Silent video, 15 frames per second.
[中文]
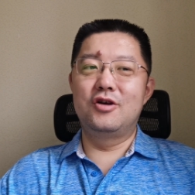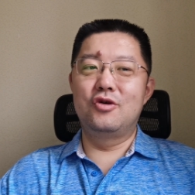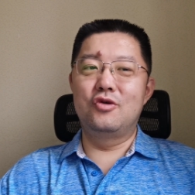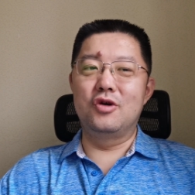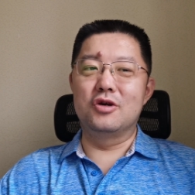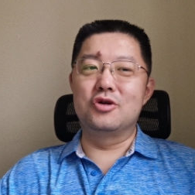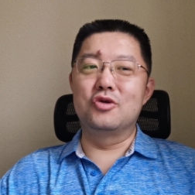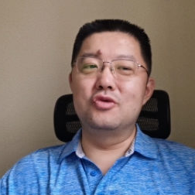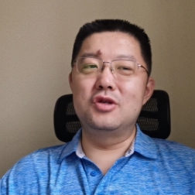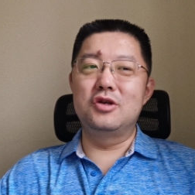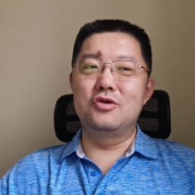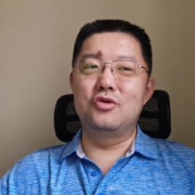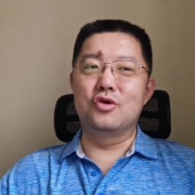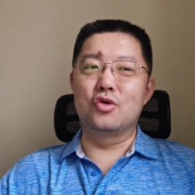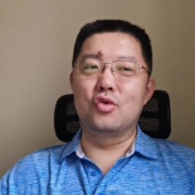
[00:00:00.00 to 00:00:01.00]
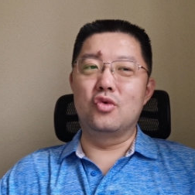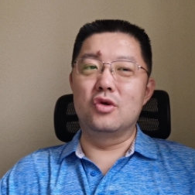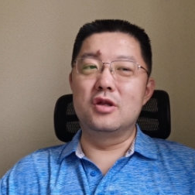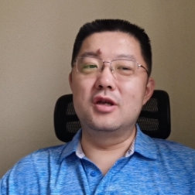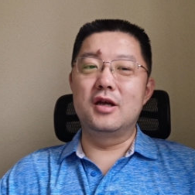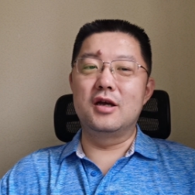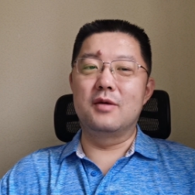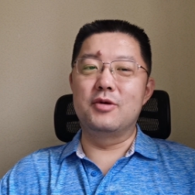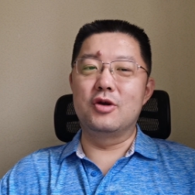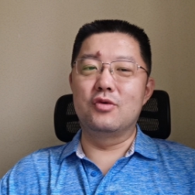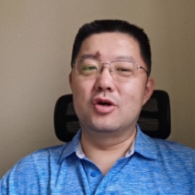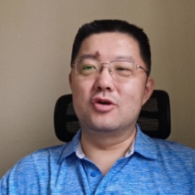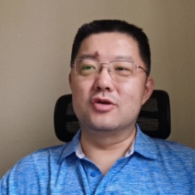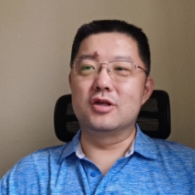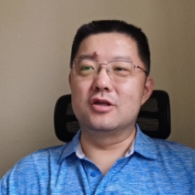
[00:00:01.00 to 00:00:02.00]
会冲进去囤这个
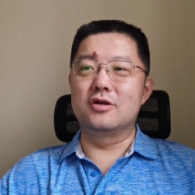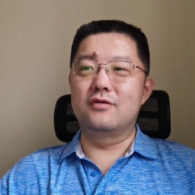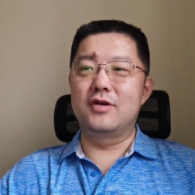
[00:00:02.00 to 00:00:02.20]
苹果手机？